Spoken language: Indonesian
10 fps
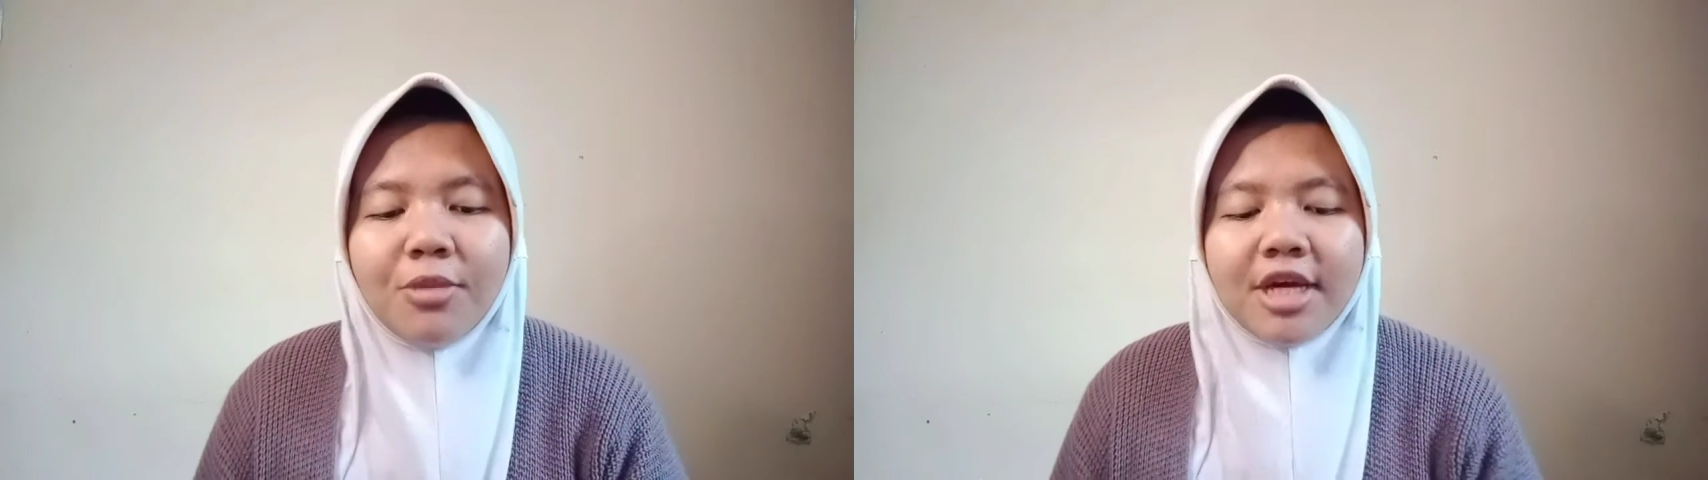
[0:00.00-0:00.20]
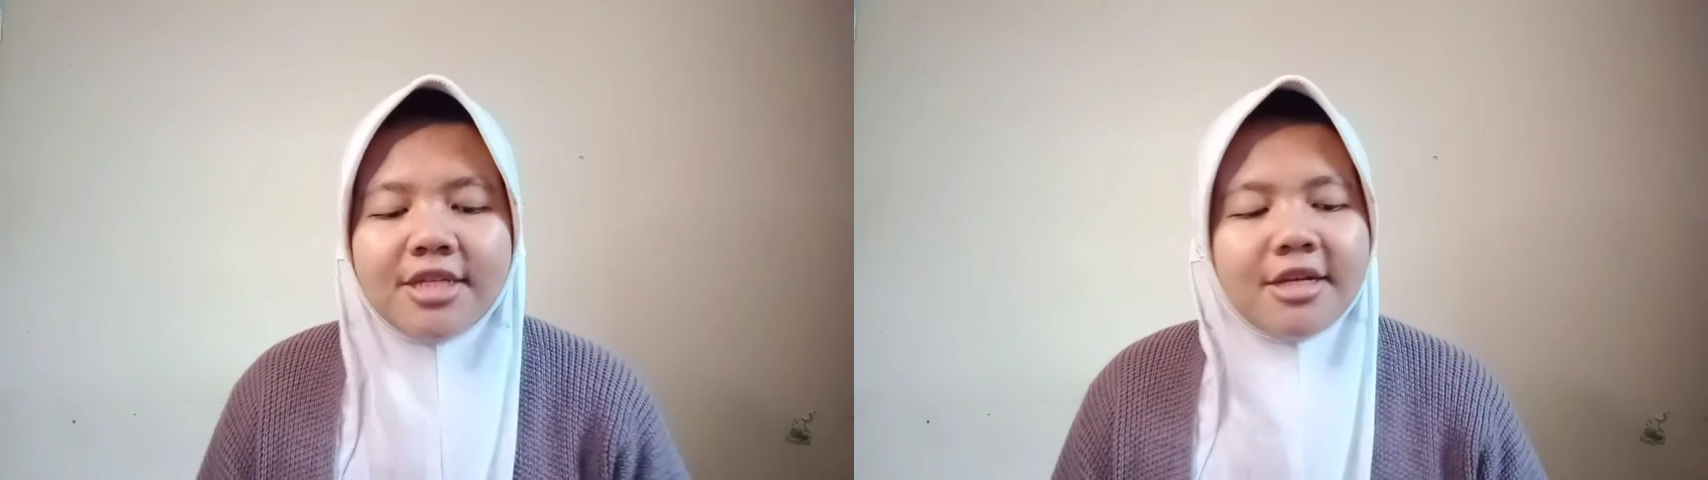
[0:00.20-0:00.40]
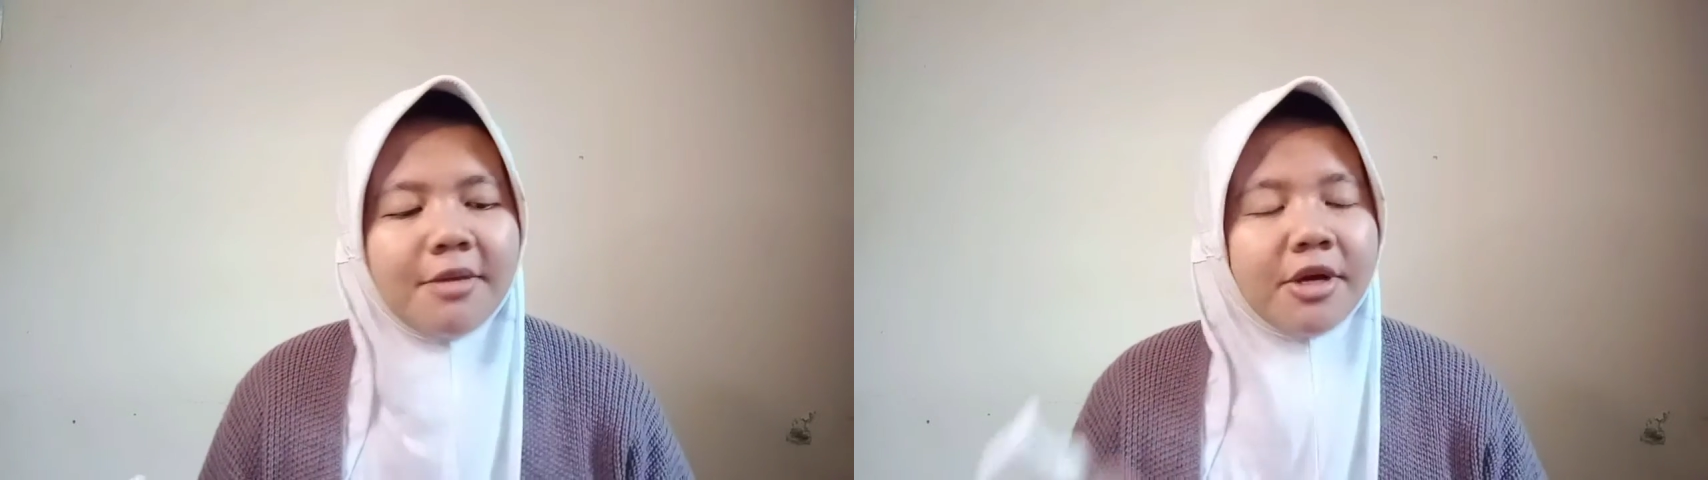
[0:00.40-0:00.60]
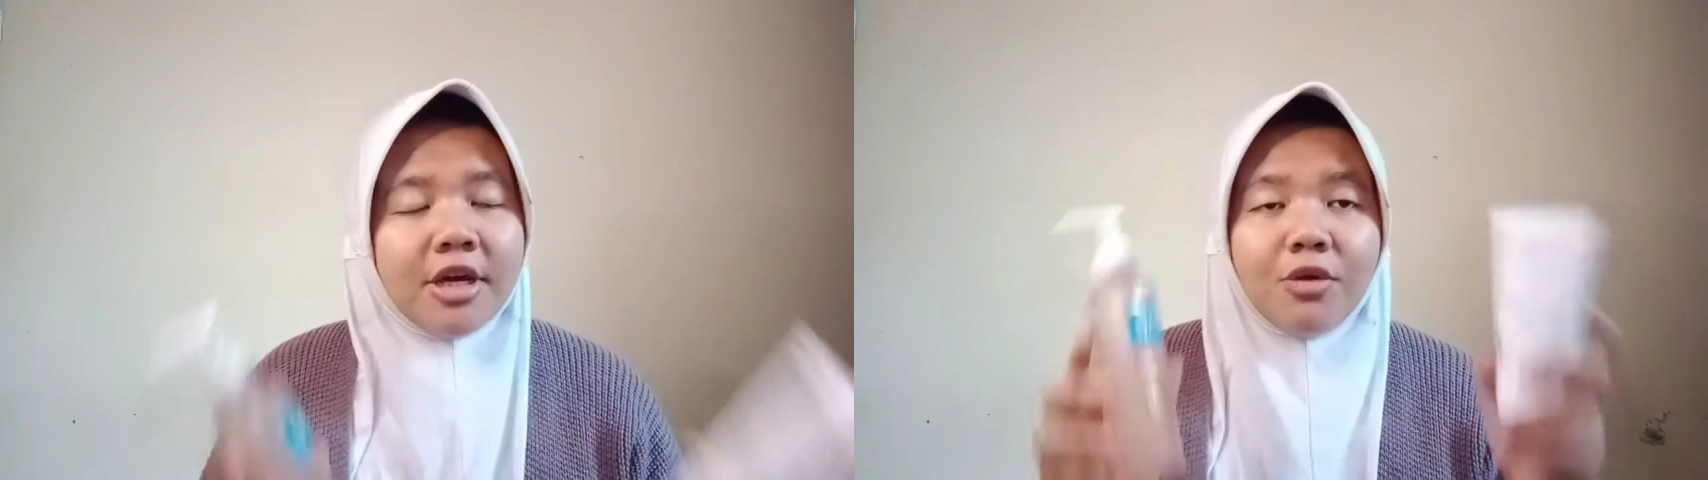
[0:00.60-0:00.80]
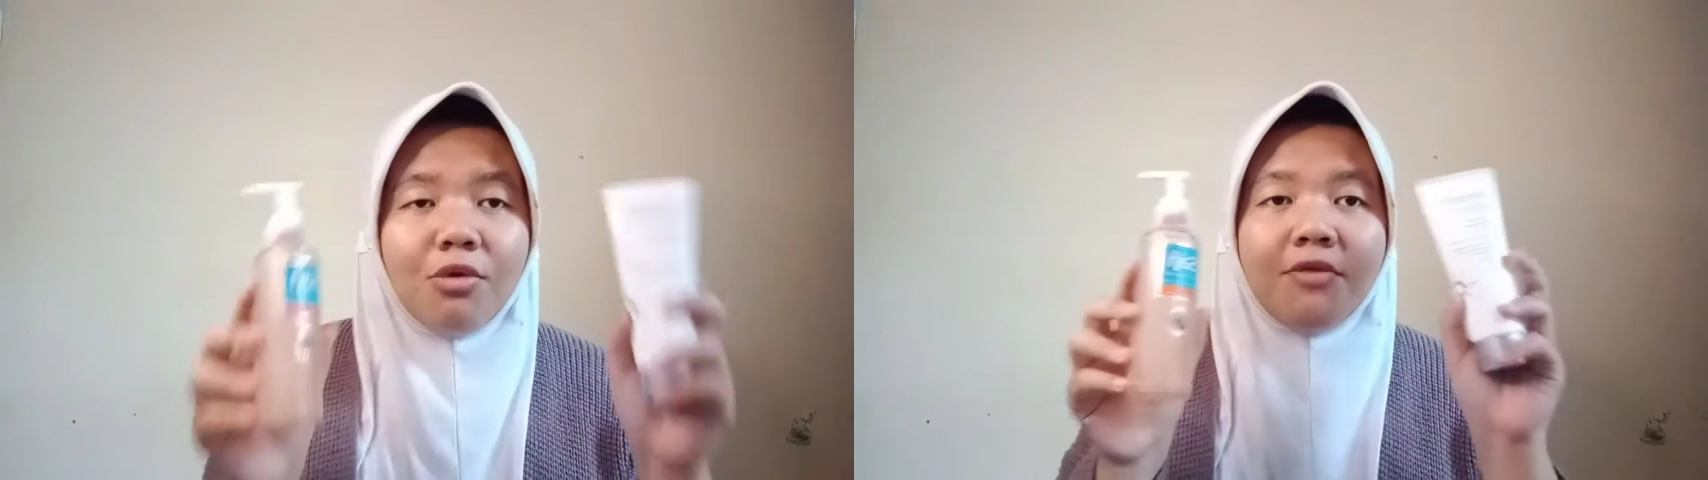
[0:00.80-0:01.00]
biasanya
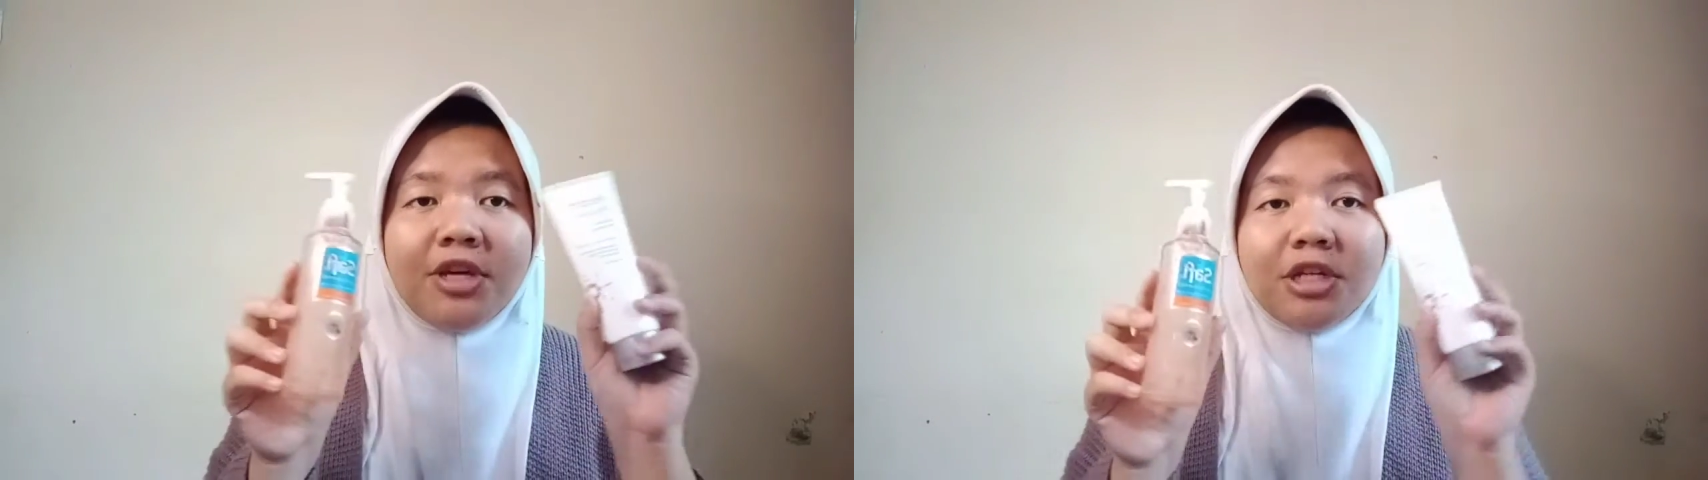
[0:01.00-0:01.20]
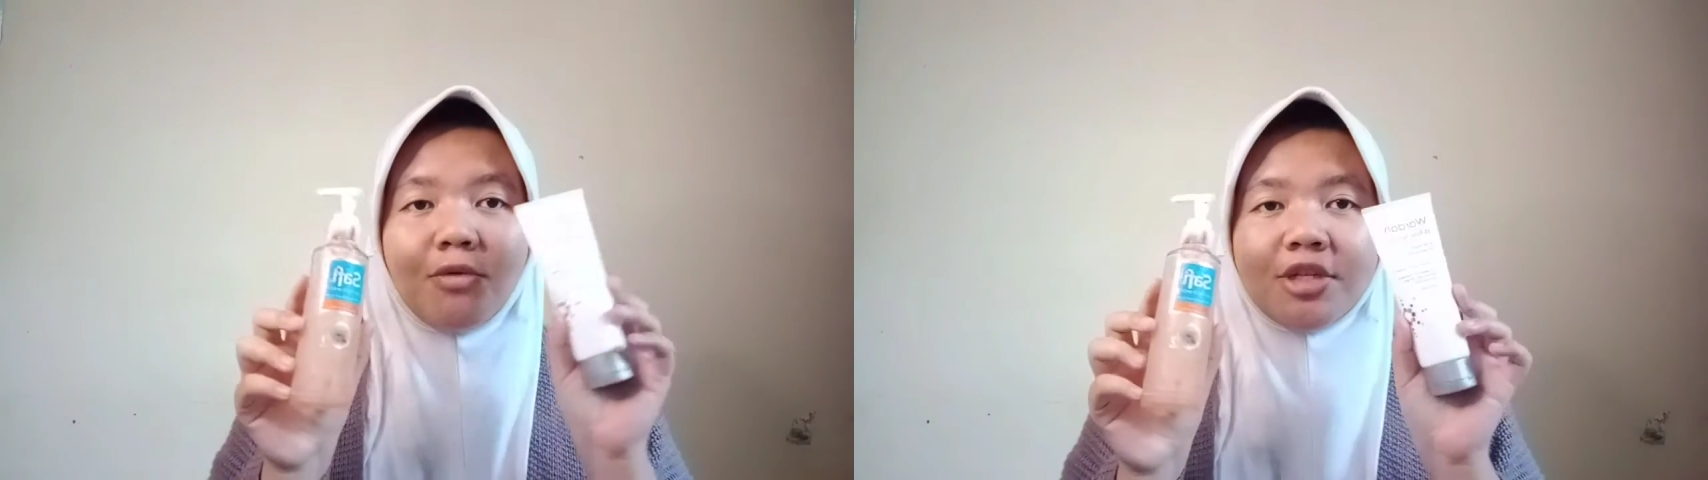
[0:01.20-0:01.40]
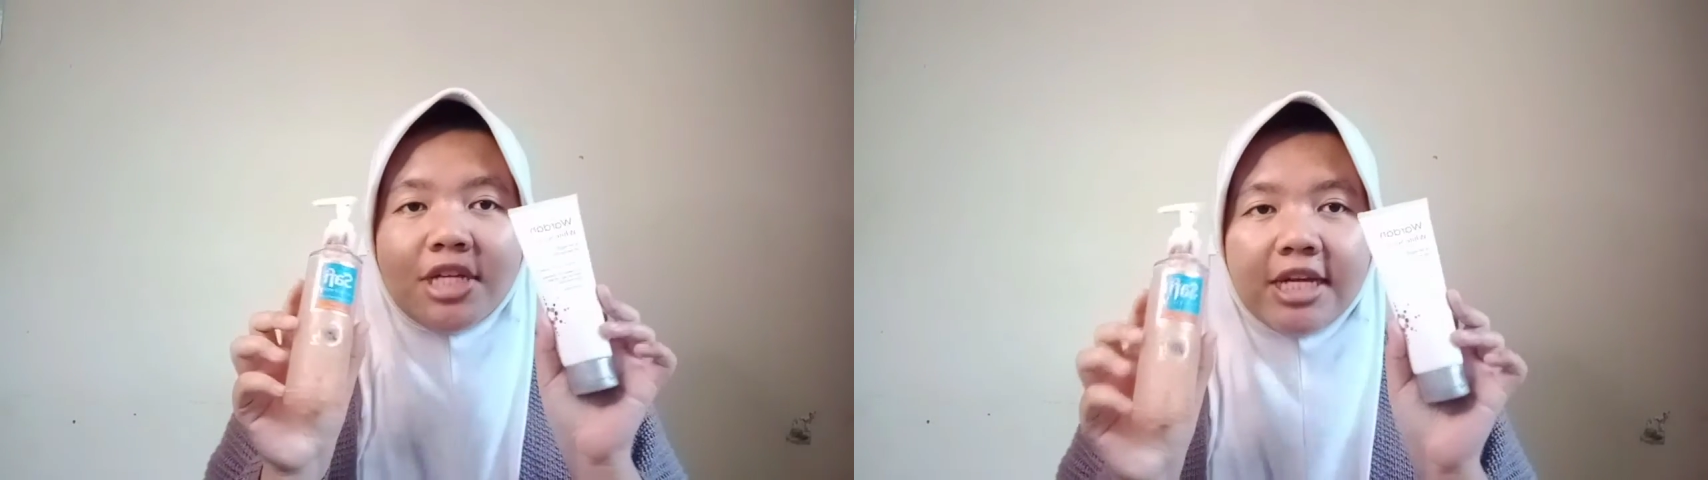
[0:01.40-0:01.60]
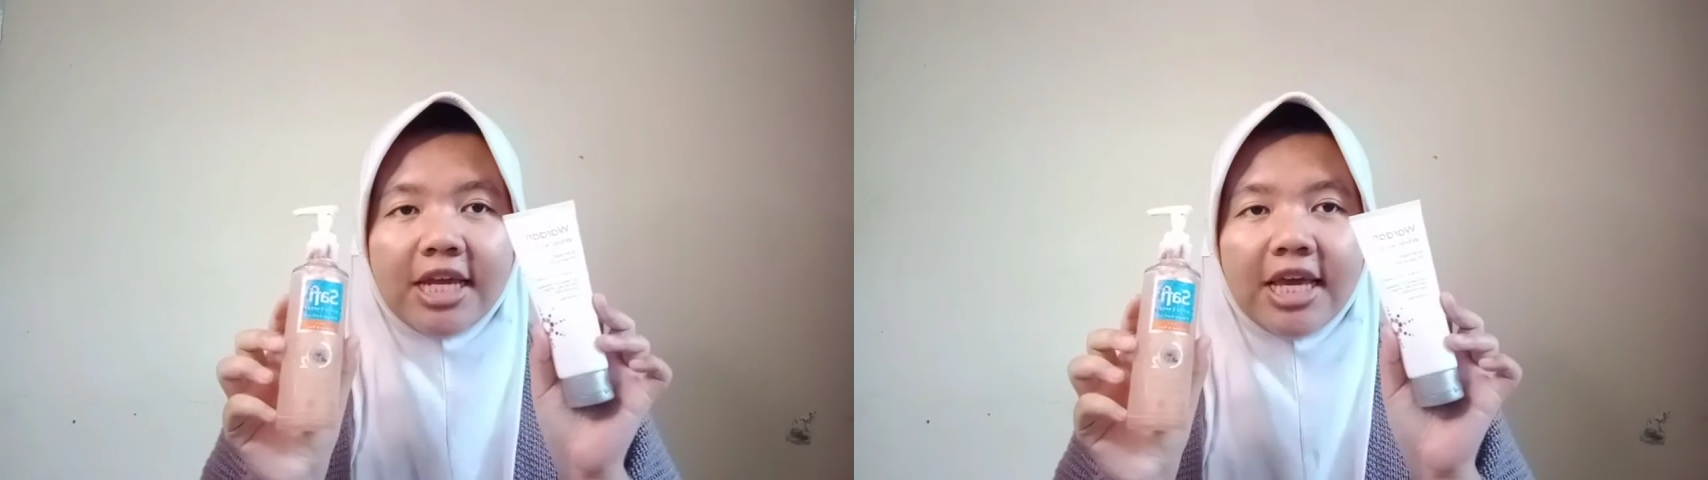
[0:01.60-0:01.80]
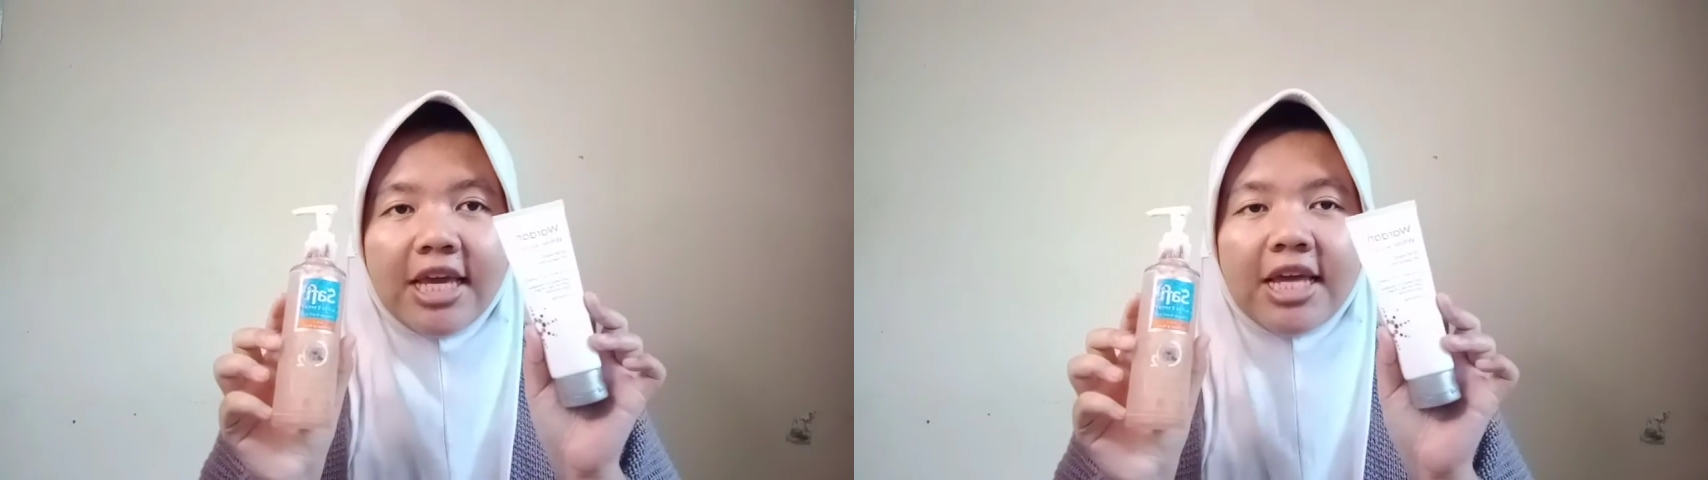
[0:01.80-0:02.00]
pakai dua facial wash ini.